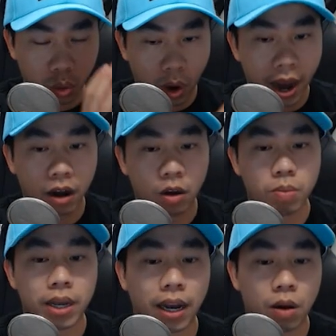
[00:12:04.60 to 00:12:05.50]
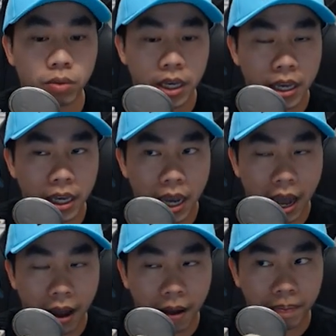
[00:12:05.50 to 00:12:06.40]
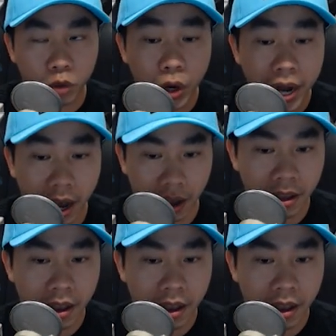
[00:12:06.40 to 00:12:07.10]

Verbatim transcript: Square cũng như là công ty um, Twitter